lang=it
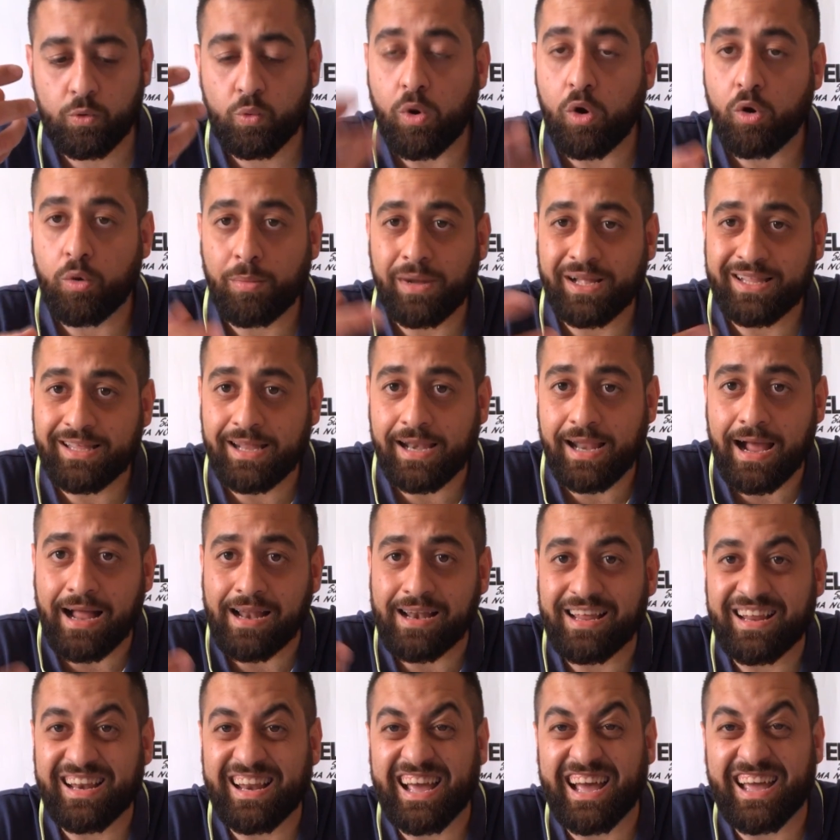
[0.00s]
nuovo
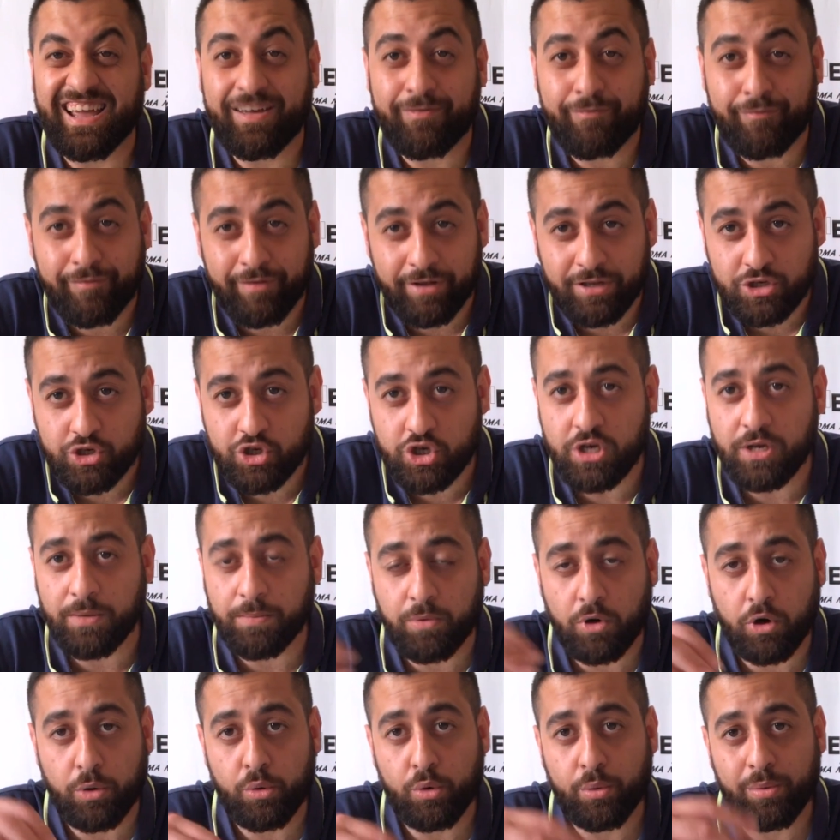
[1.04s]
materiale in AFC
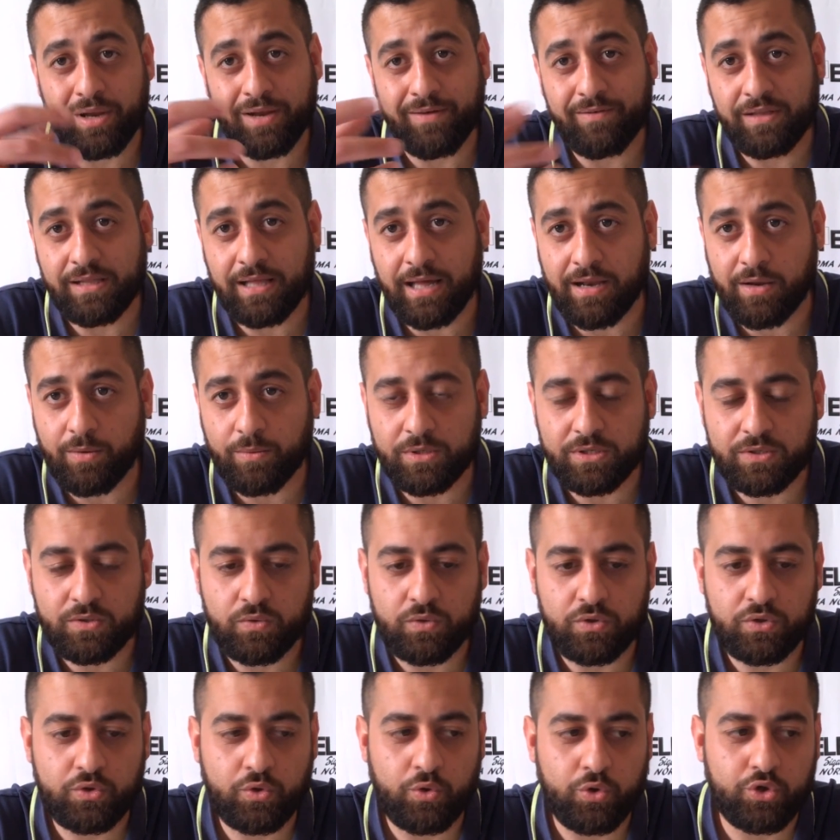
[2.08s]
proprio per evitare
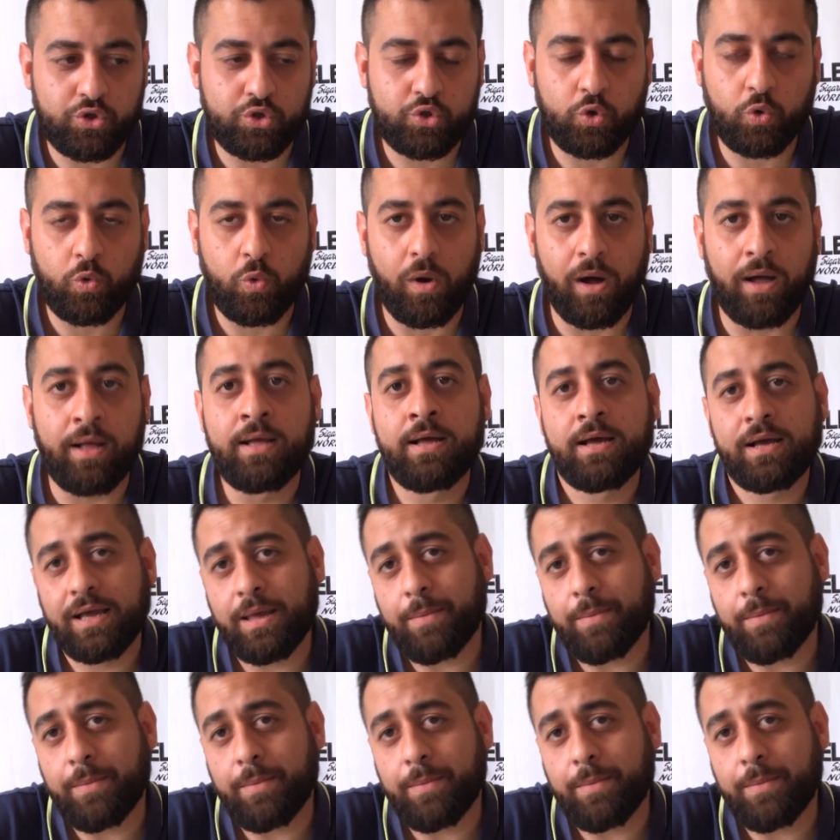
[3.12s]
questo discorso qua